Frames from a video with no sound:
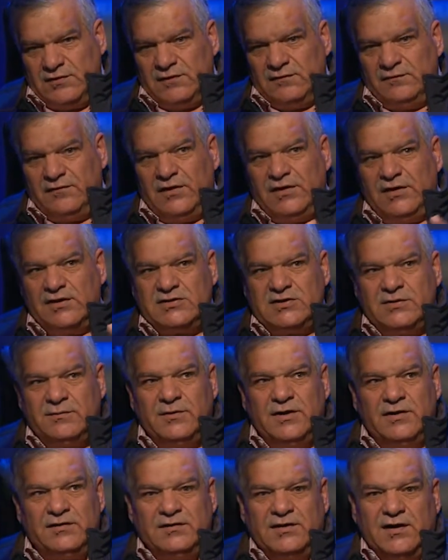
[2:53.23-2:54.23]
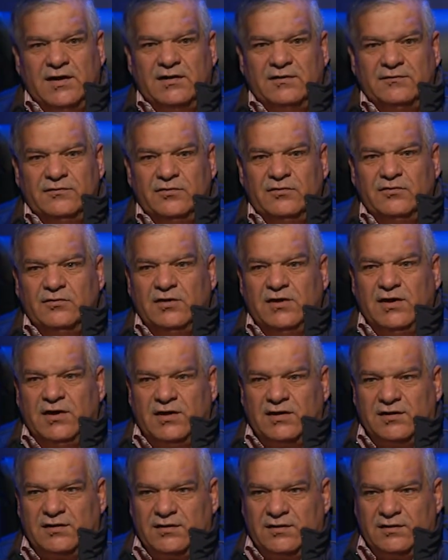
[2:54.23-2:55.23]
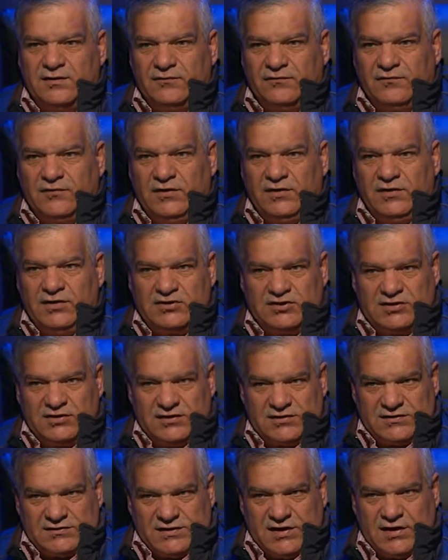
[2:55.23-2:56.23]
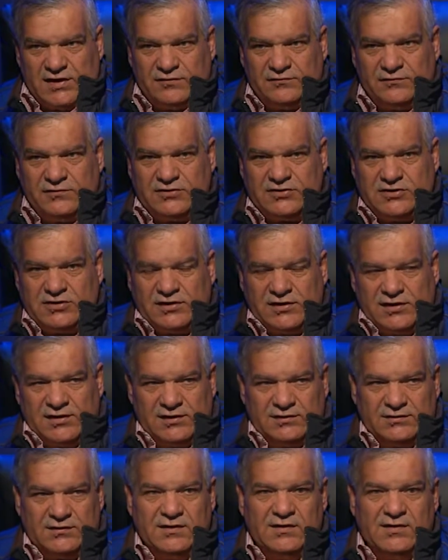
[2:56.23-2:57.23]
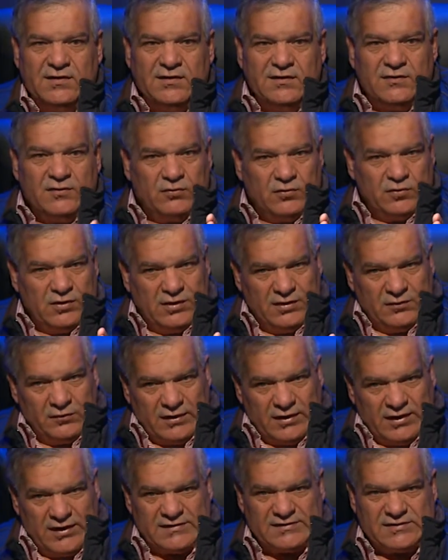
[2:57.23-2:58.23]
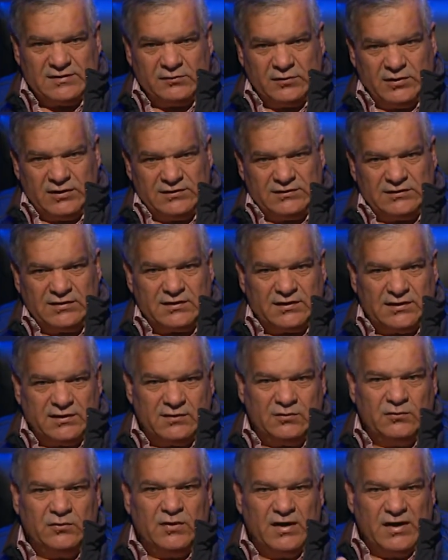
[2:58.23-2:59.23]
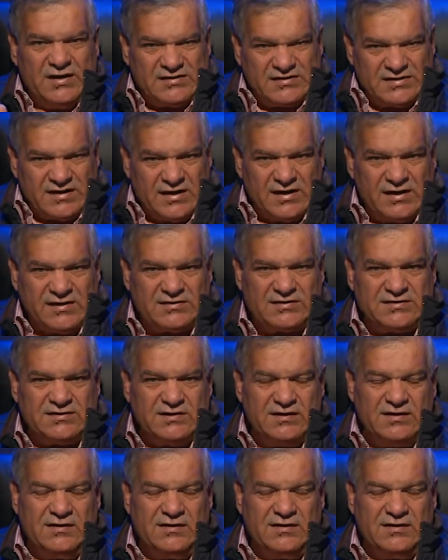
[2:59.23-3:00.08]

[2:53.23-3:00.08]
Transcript: فيجب أن تعرف أنه هناك في شيء صح وفي شيء غلط والعزل والانتقاء هو أساس